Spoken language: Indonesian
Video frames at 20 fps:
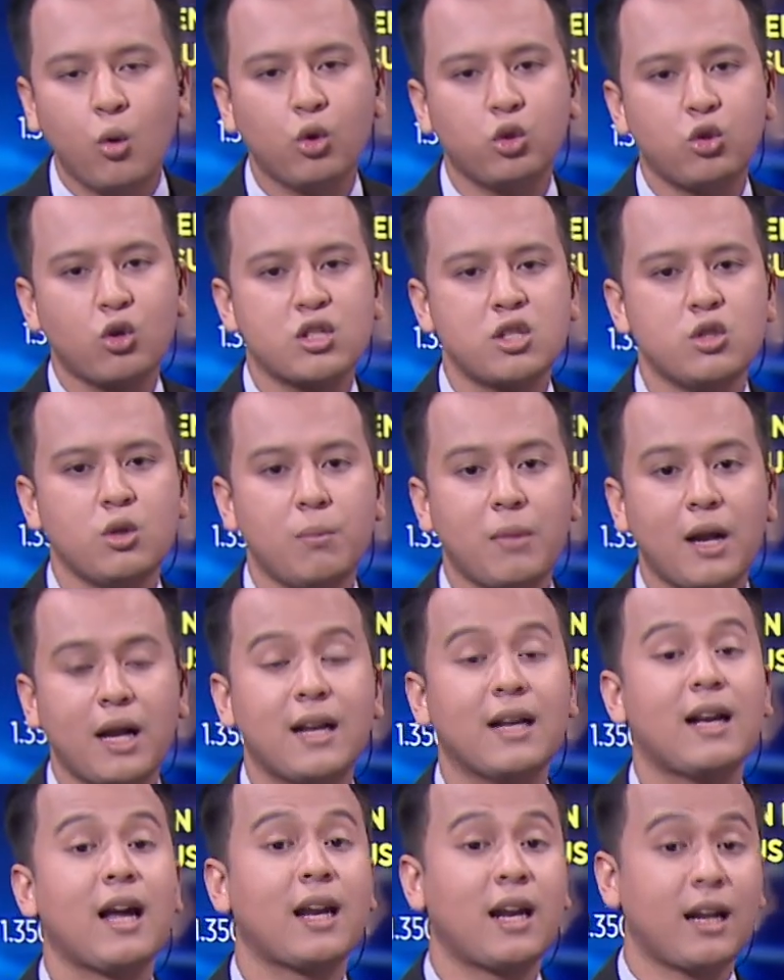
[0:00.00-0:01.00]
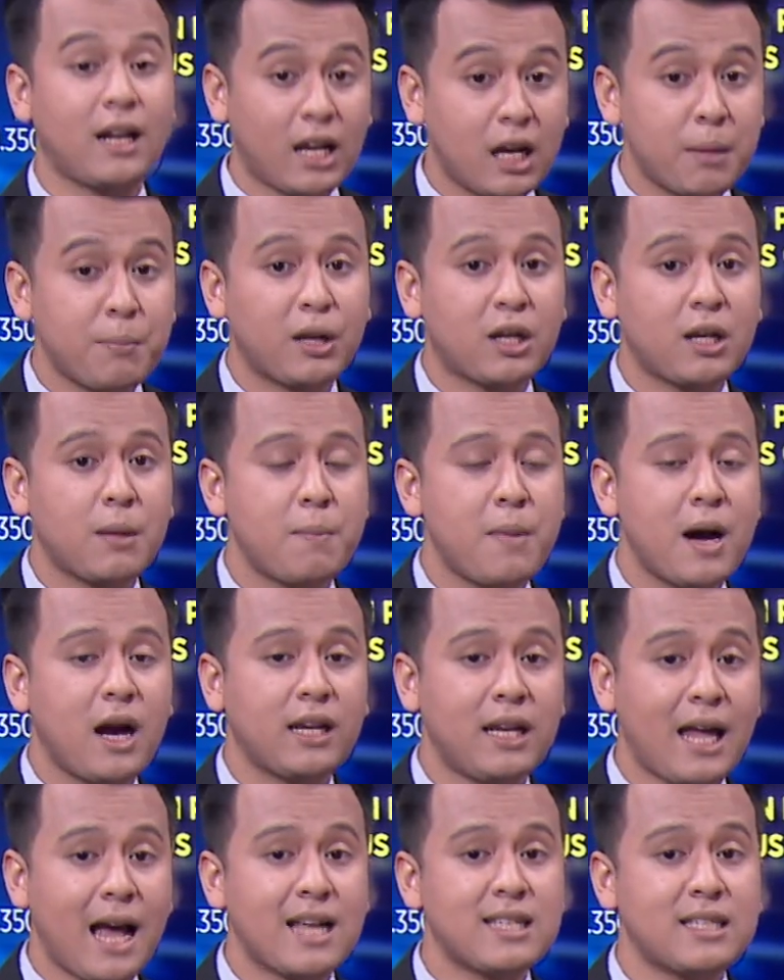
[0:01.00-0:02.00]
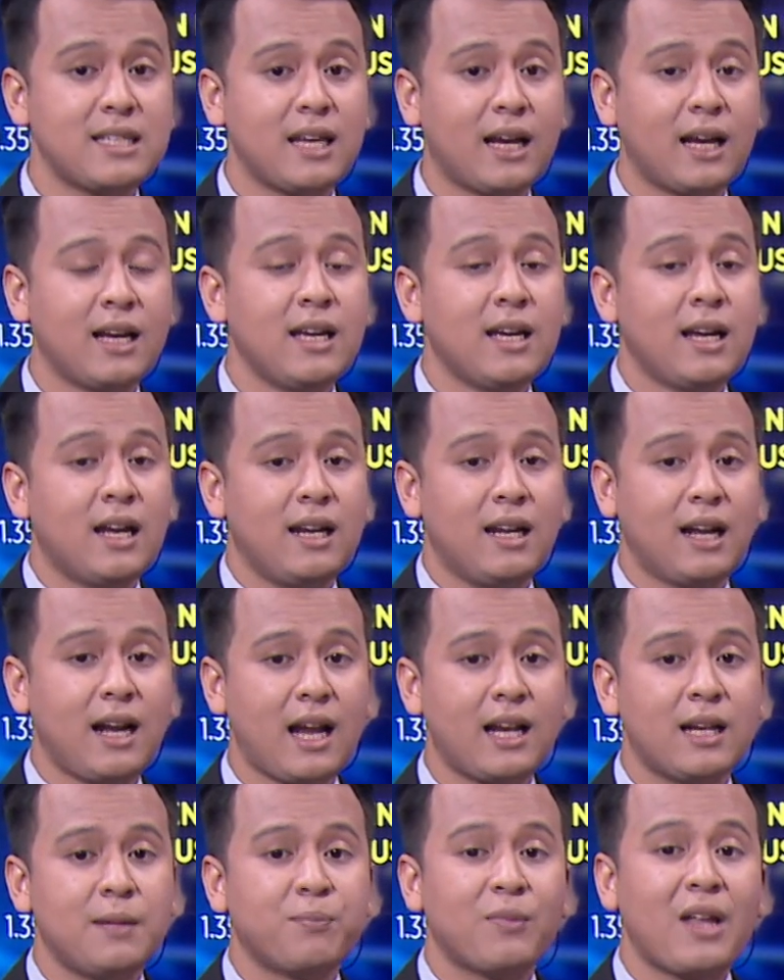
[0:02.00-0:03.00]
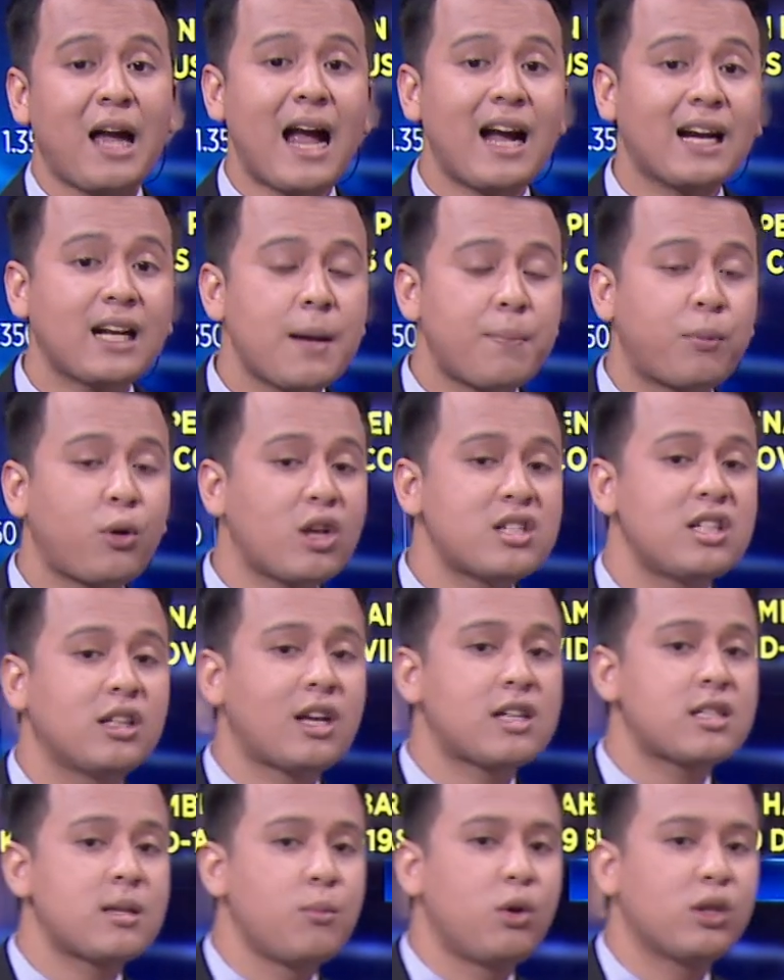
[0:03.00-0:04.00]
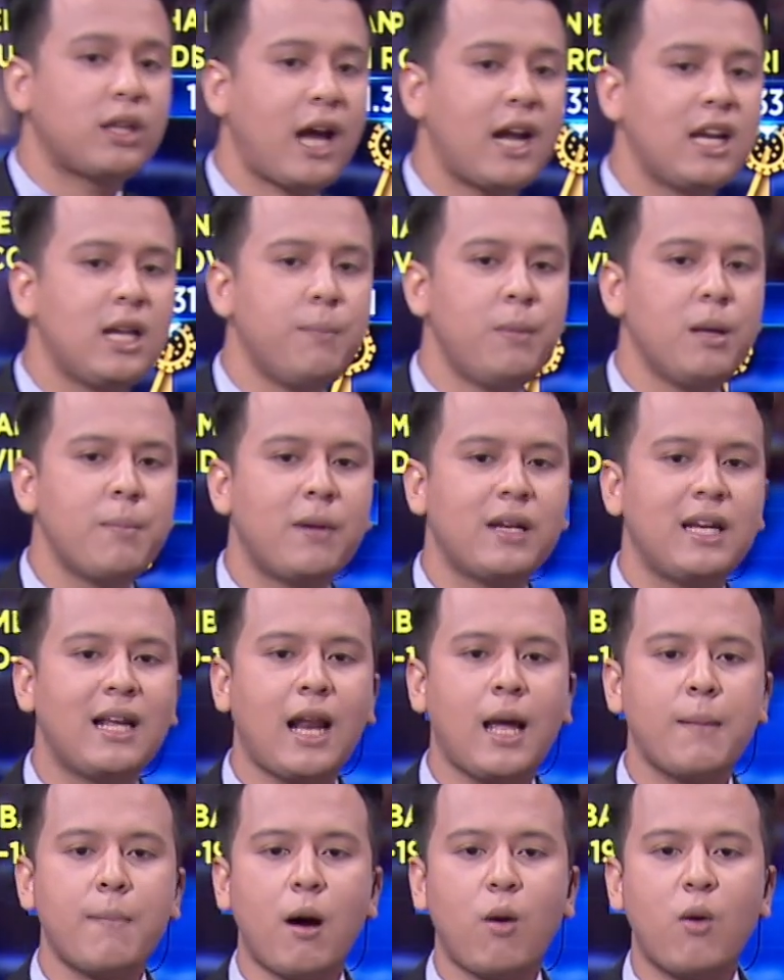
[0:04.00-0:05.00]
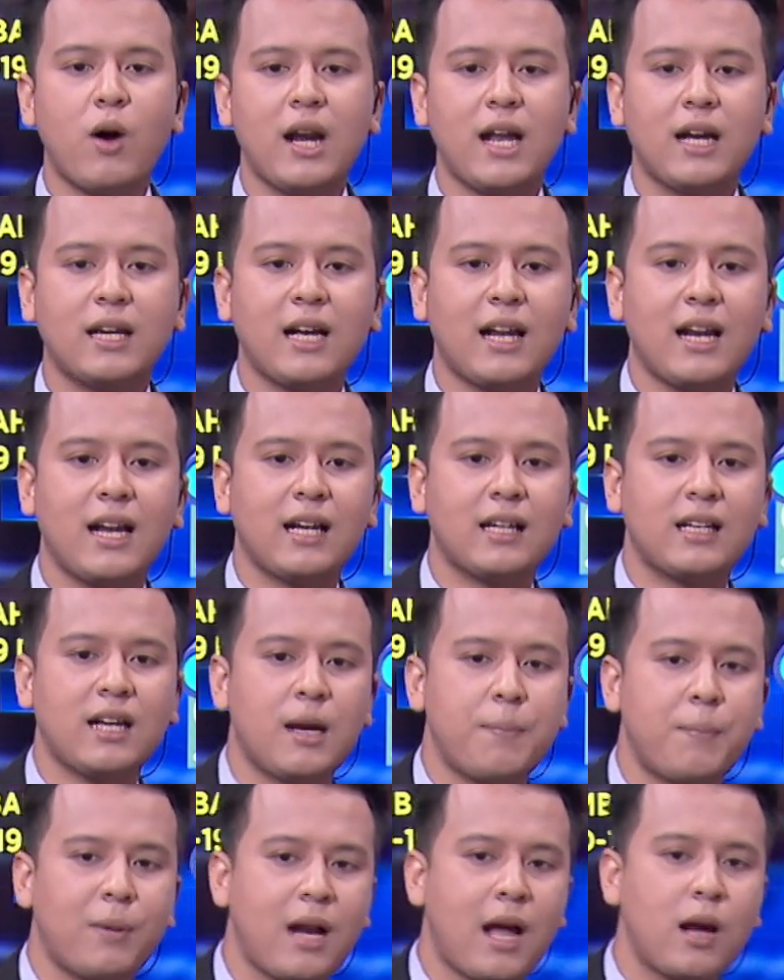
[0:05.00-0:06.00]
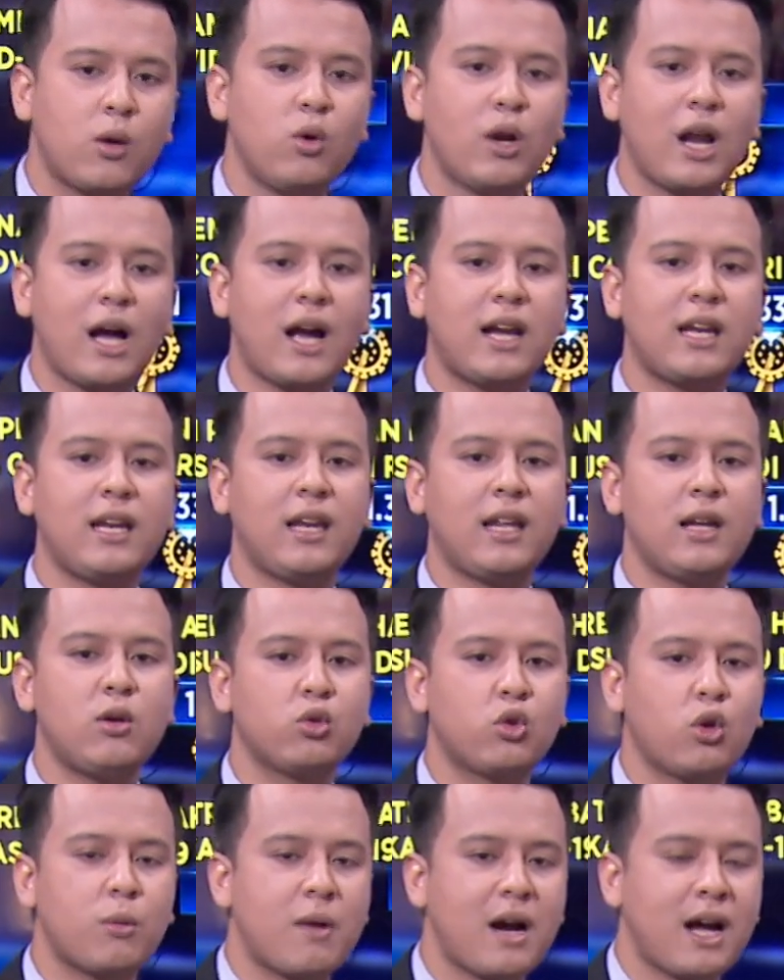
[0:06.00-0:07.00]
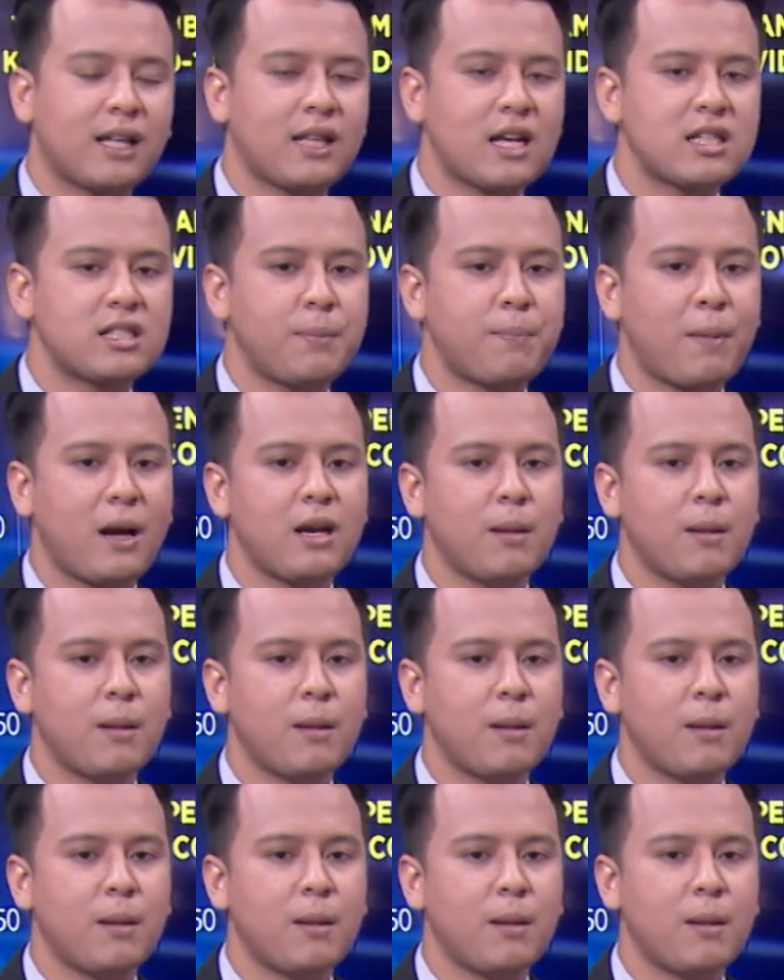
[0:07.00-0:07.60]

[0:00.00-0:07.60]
untuk sejumlah negara-negara berkembang di Asia. Dengan angka proyeksi tersebut, EDB menilai bahwa langkah-langkah penanggulangan ini untuk mengatasi